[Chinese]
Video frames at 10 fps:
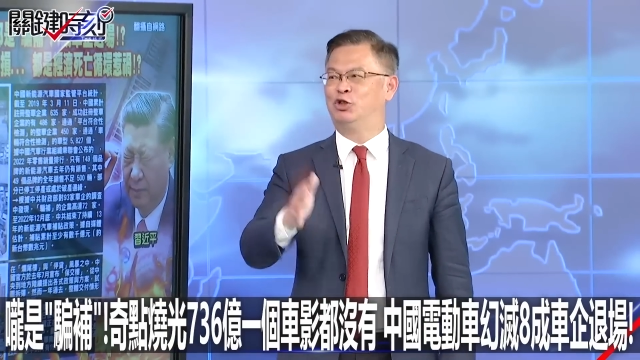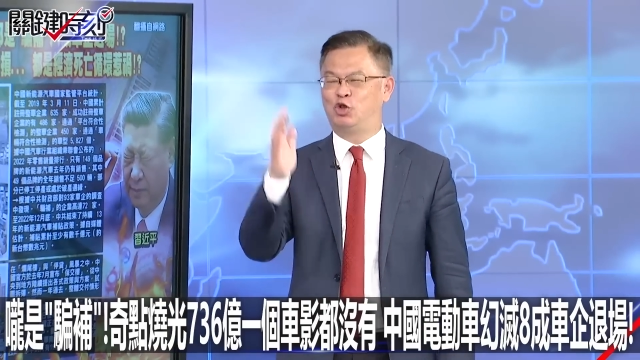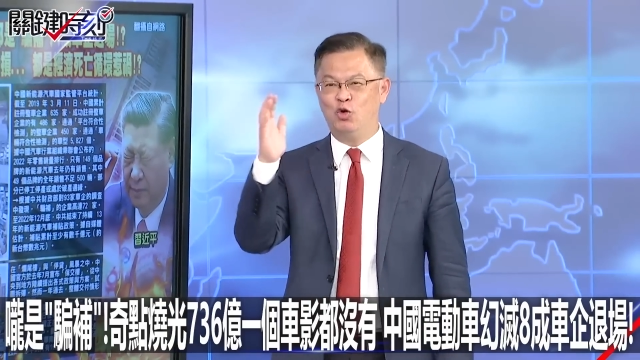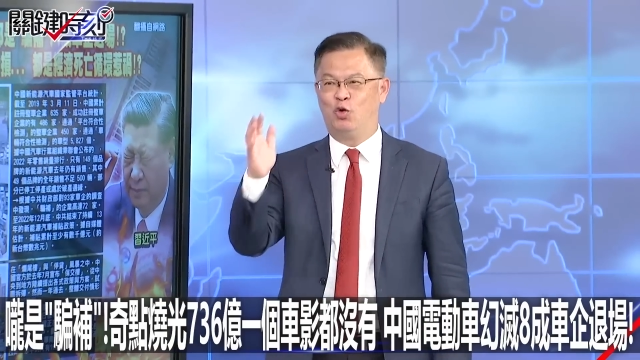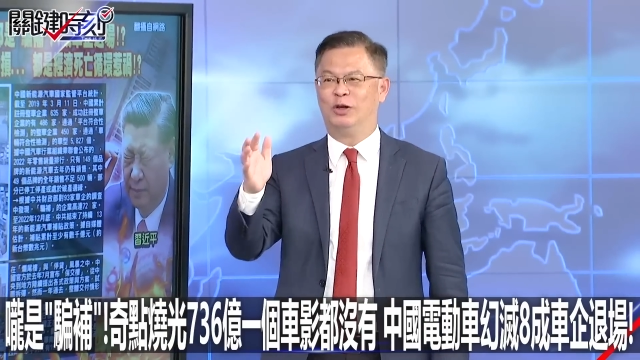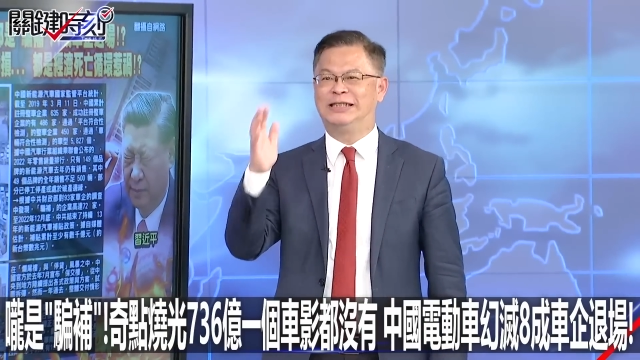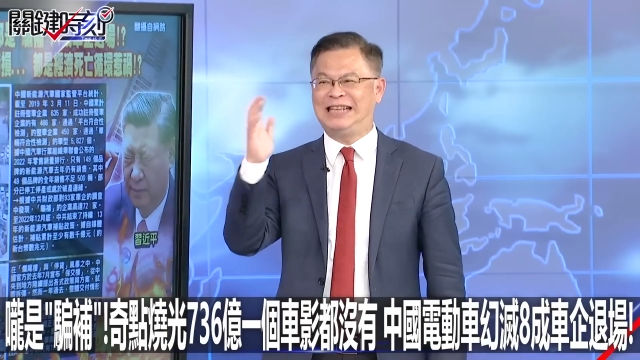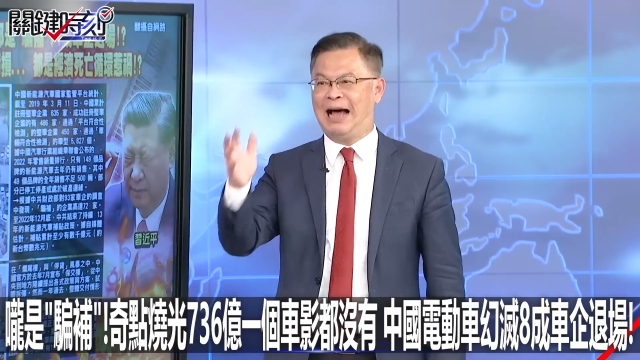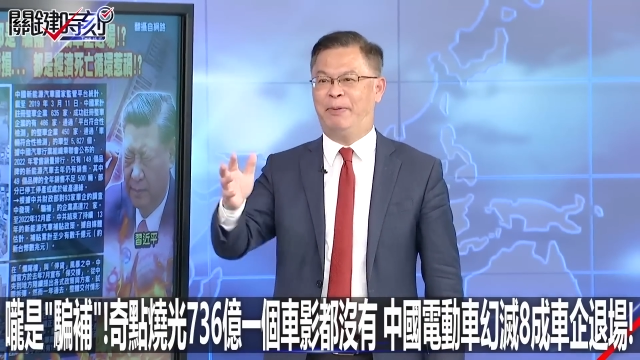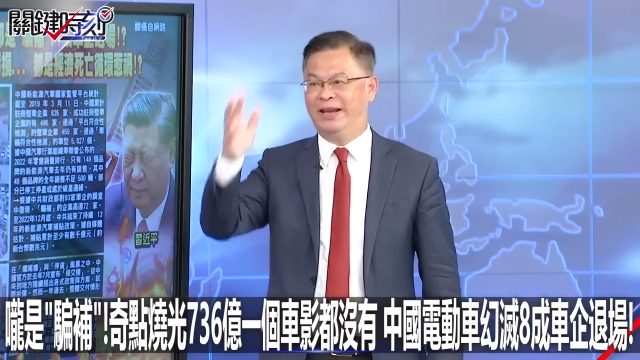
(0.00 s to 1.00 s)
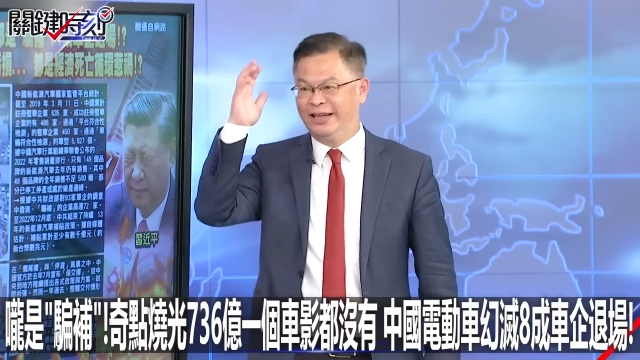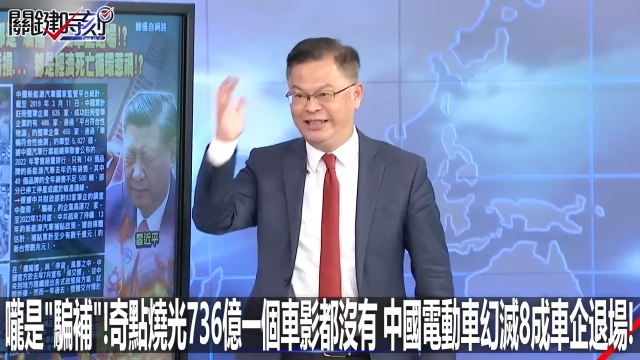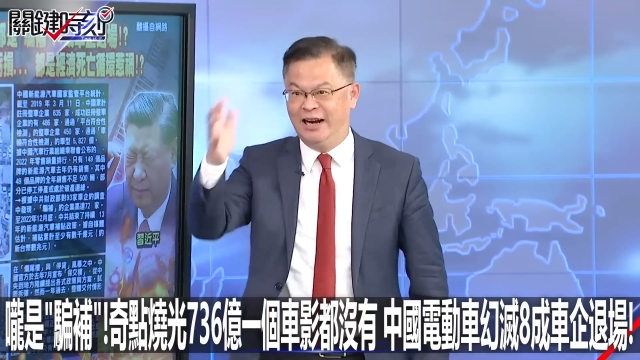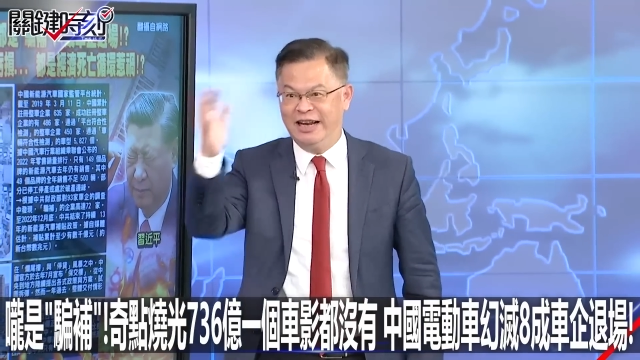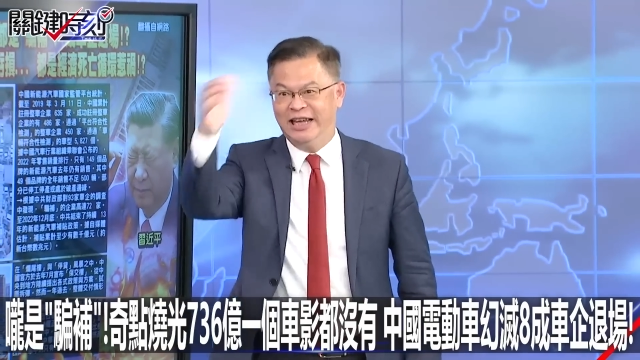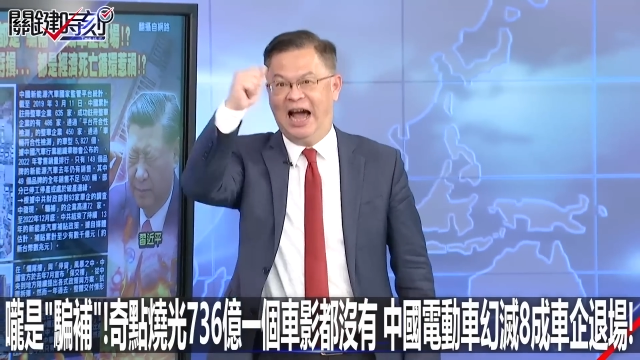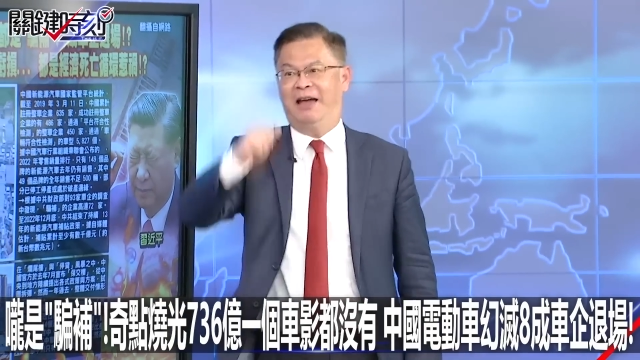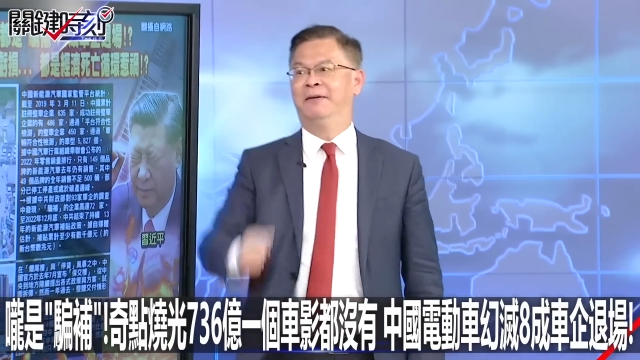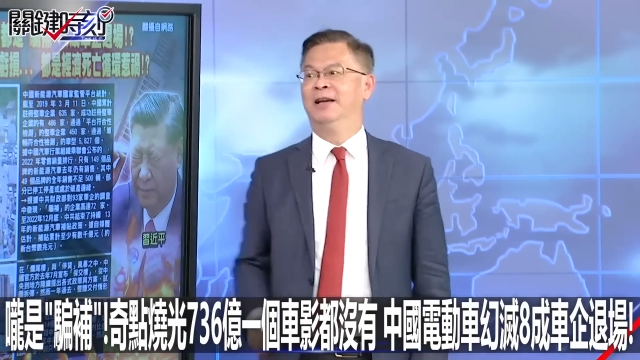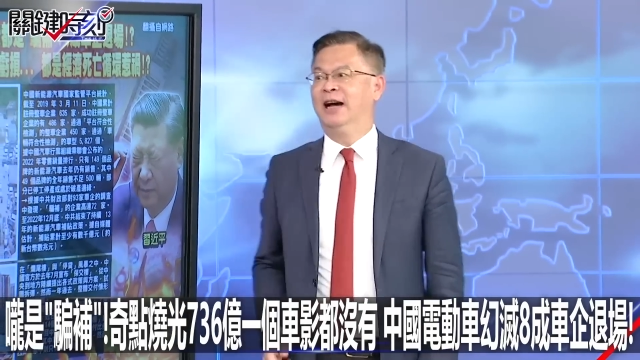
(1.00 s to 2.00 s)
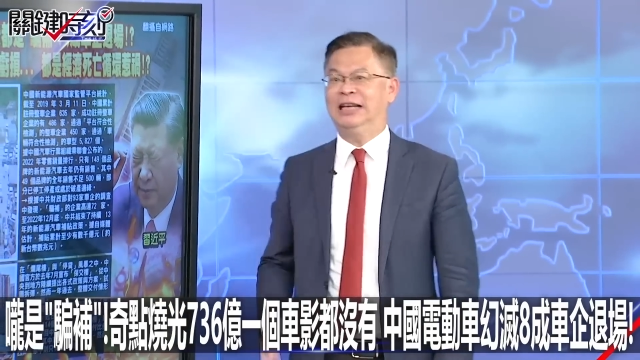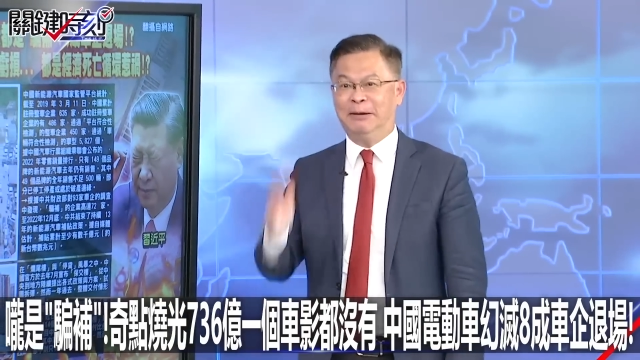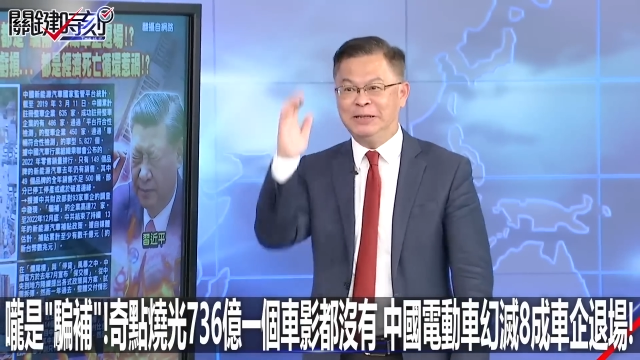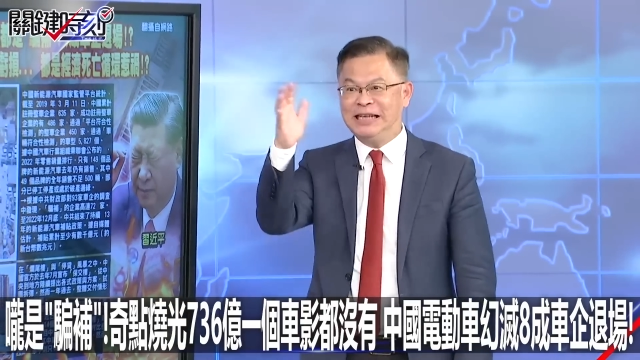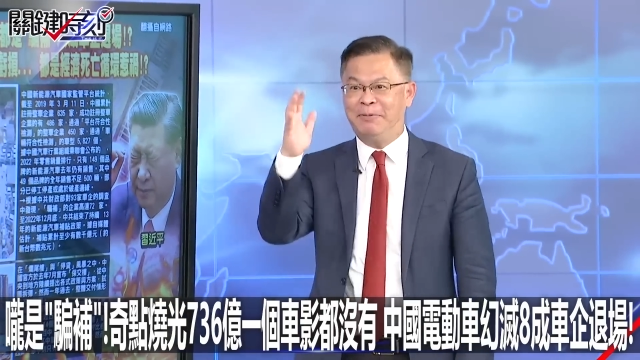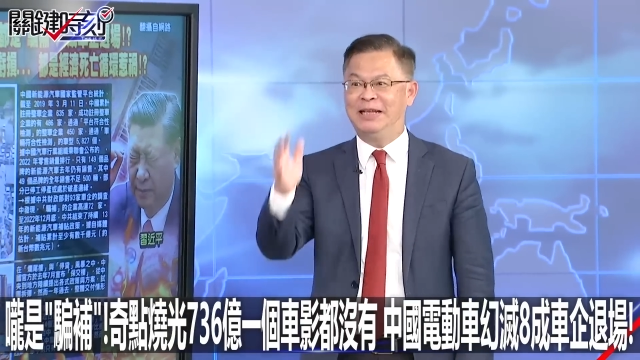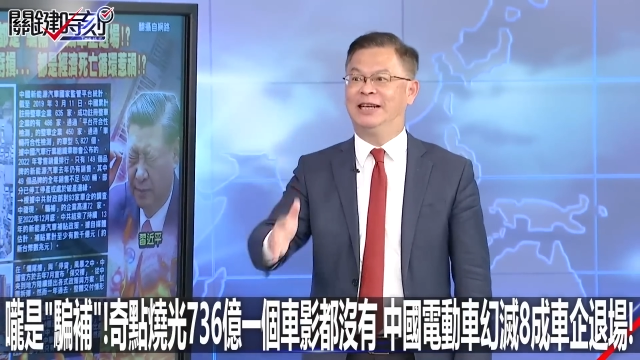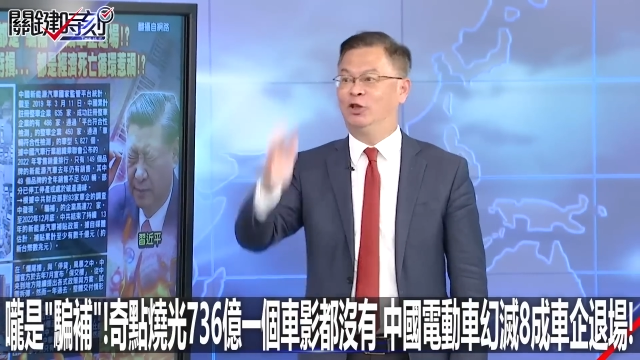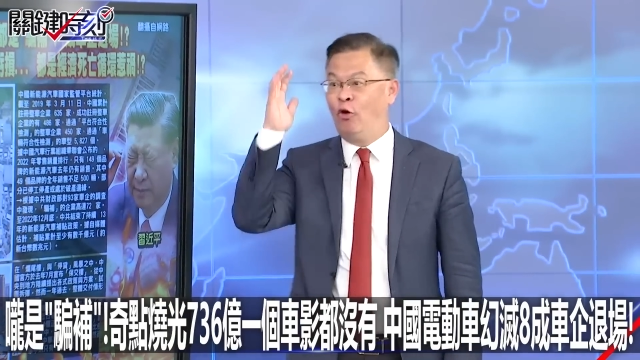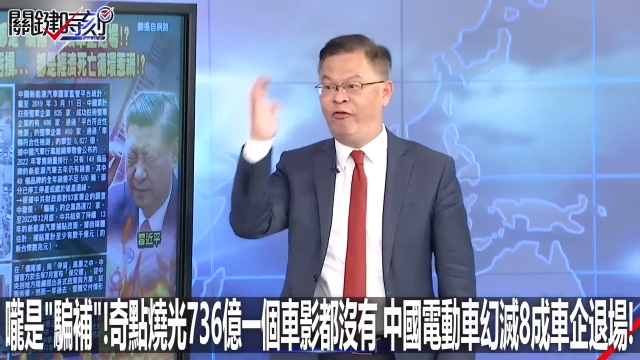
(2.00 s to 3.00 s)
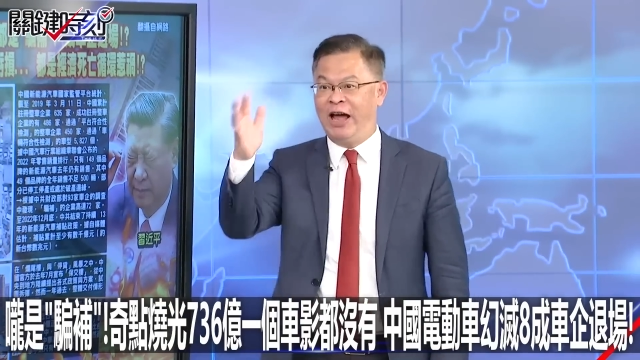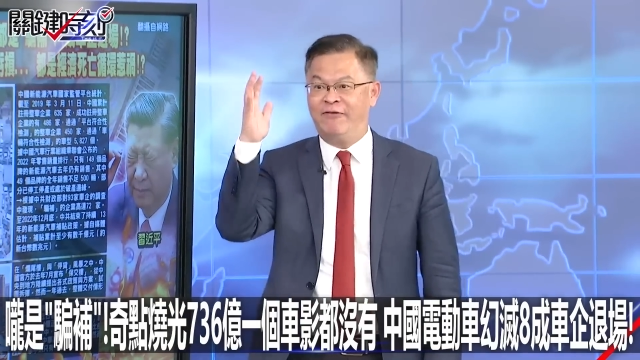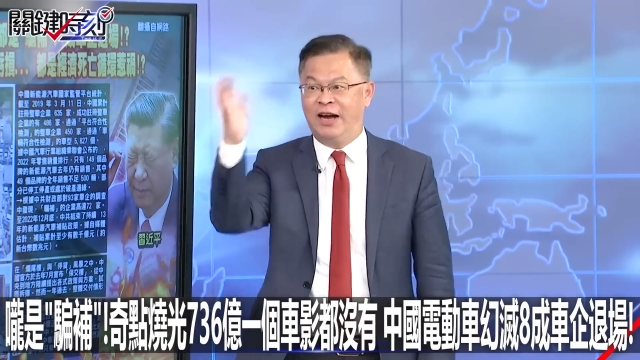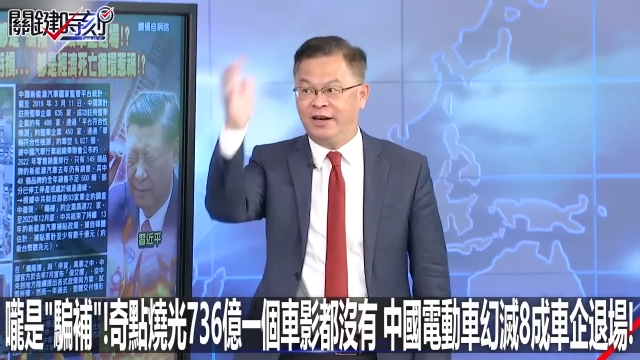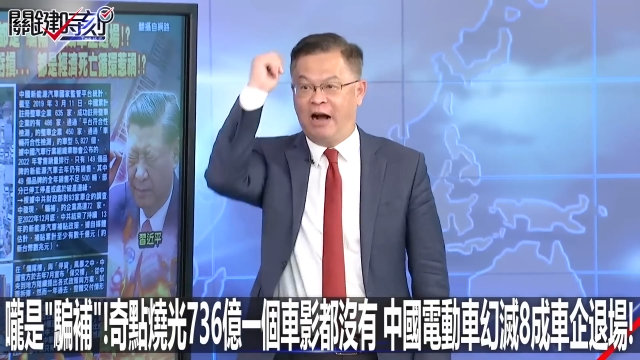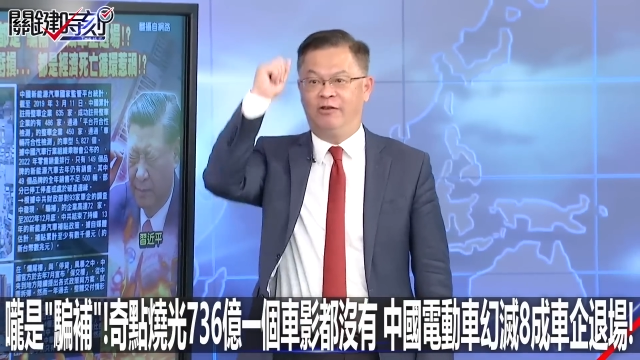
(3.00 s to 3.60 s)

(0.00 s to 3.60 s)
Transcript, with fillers: 中国诈骗的更厉害，而且他们诈骗金额都非常非常高。